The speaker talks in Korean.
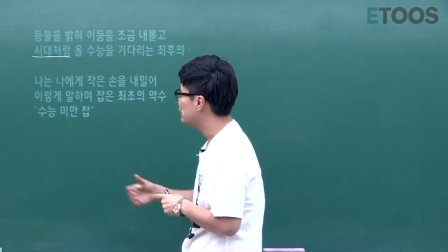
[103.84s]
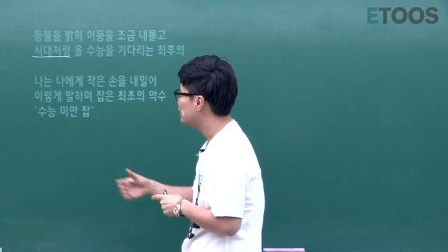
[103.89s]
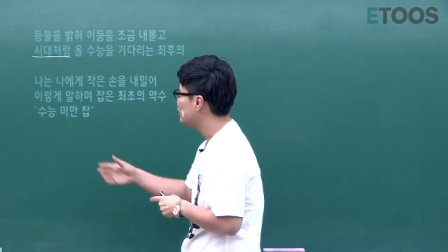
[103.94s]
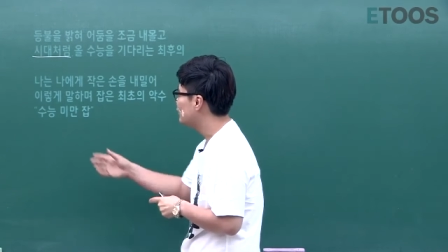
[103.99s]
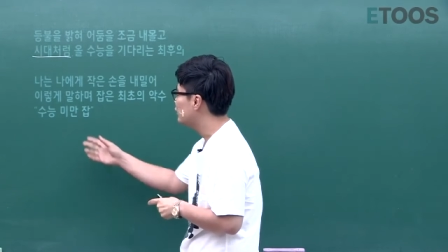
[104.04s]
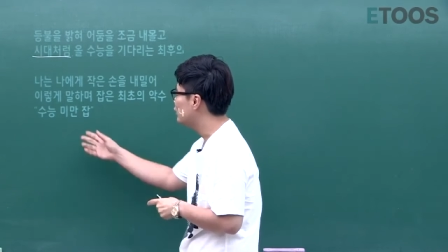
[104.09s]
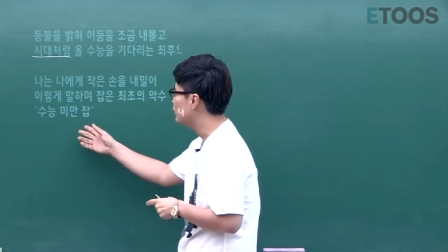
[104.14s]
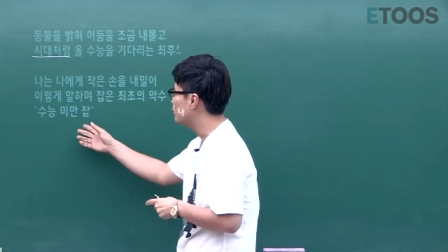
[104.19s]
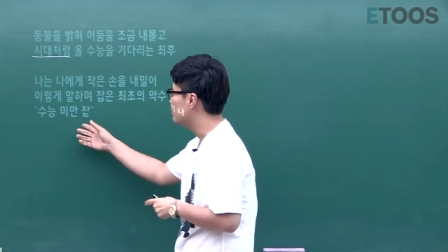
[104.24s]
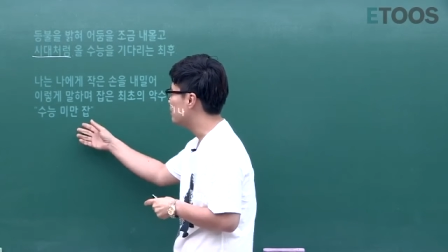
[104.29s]

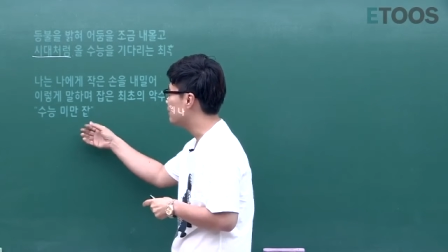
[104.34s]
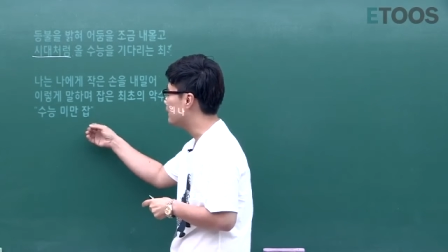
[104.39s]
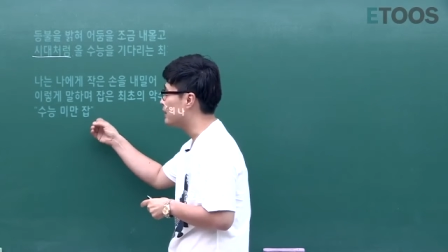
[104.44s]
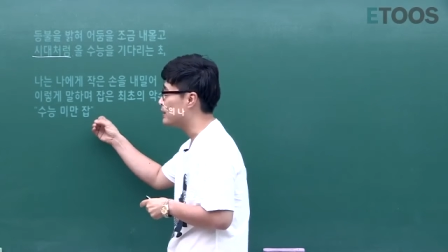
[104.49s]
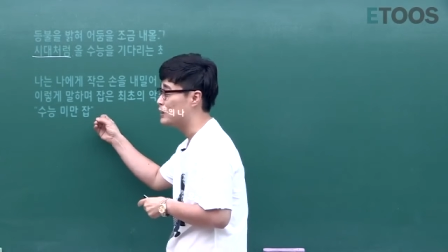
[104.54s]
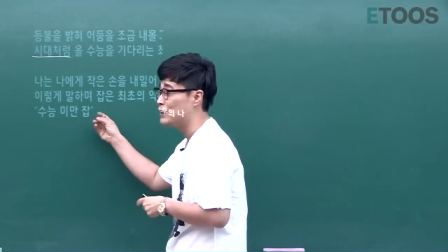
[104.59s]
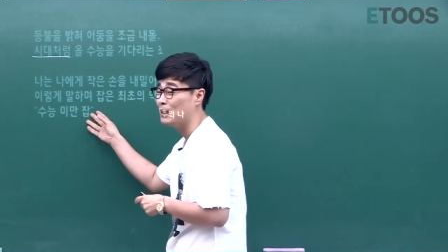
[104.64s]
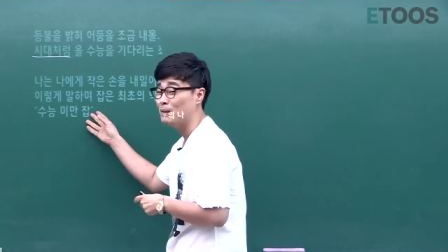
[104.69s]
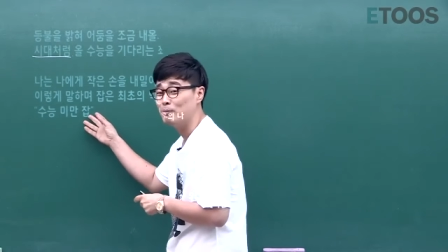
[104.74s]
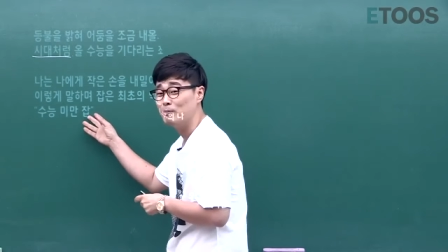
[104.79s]
수능
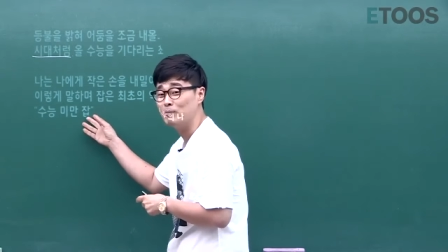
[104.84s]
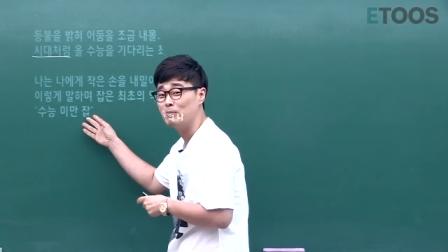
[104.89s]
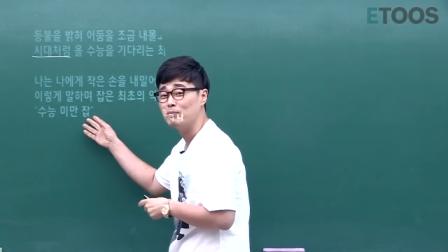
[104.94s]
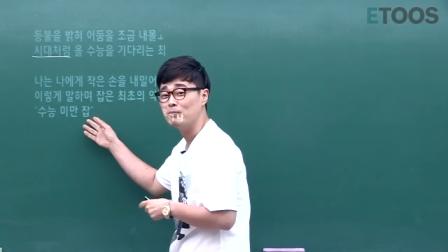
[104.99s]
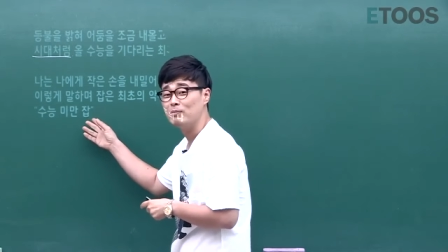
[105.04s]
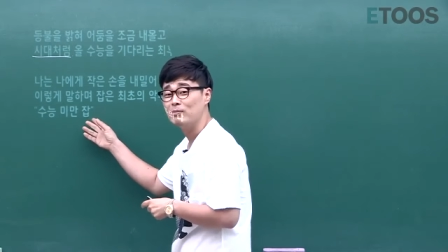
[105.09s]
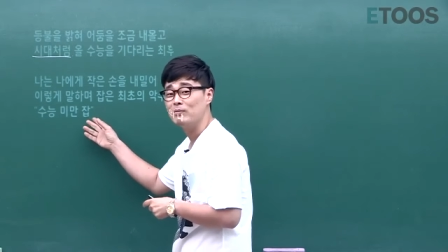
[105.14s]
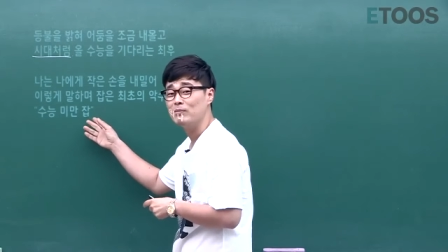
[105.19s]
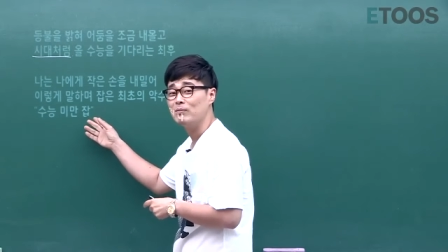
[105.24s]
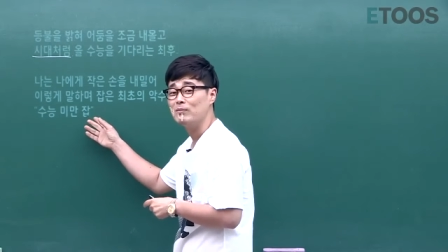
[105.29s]
미만자
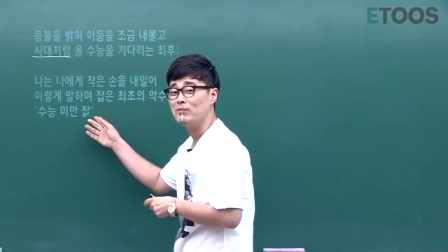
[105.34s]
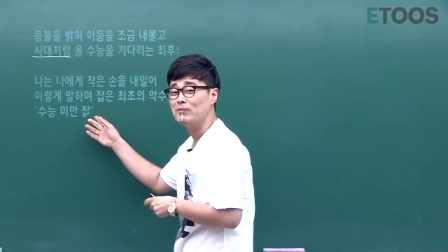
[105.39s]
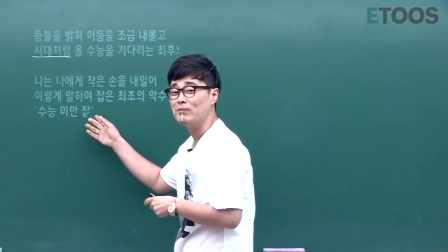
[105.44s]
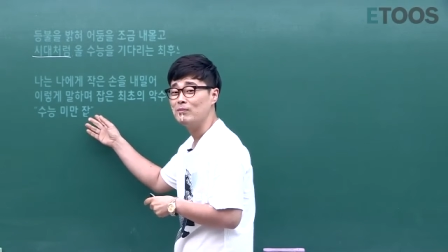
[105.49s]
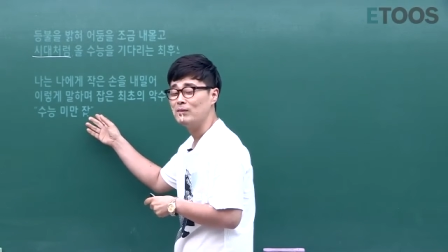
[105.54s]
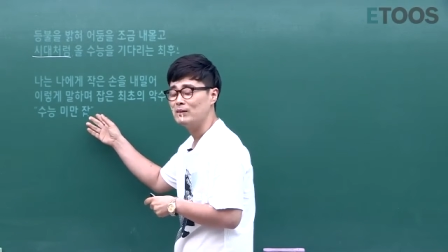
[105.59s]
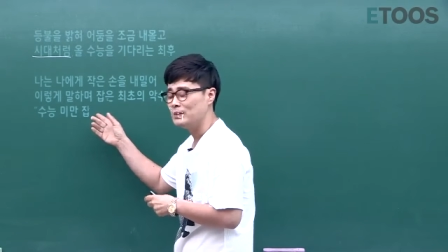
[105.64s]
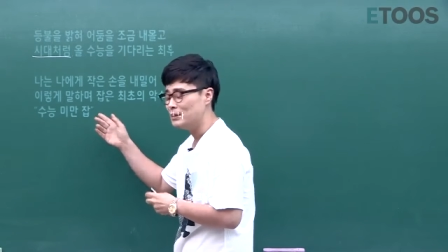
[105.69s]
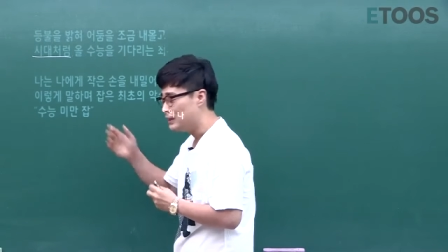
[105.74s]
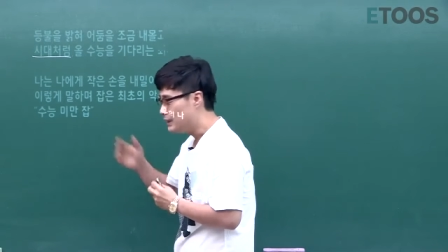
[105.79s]

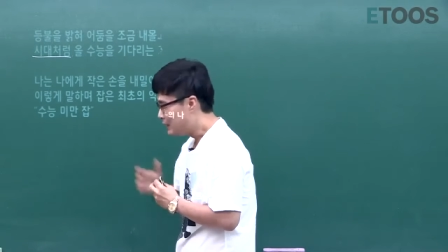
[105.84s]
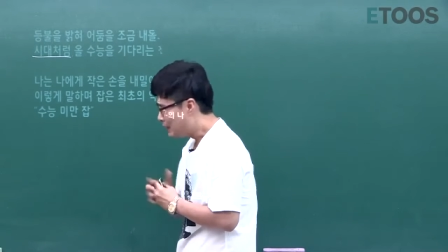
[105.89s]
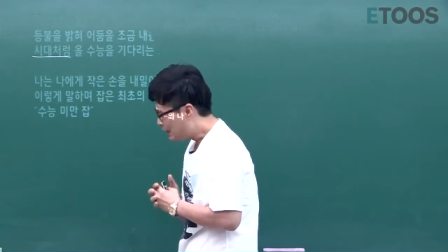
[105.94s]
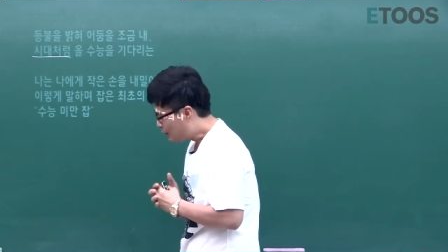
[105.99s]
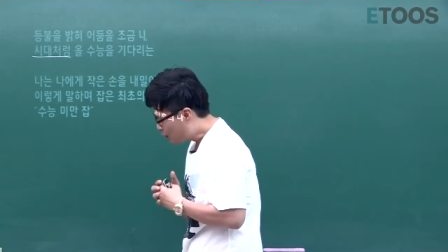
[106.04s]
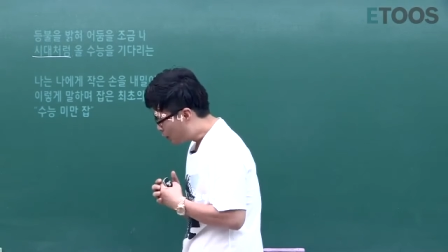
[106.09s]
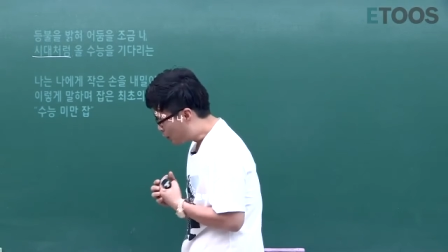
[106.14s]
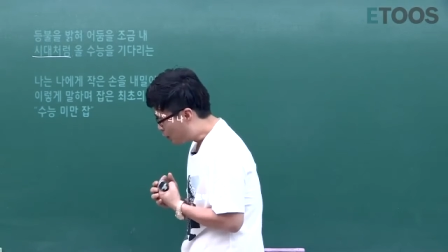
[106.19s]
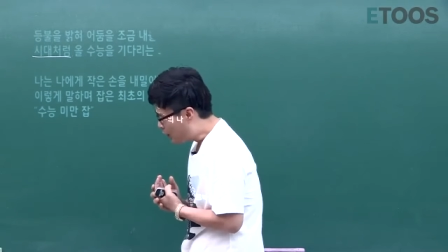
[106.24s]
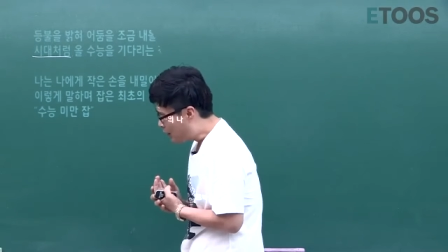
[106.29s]

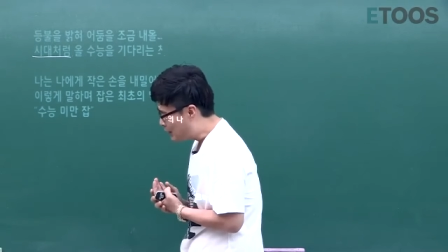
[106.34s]
여러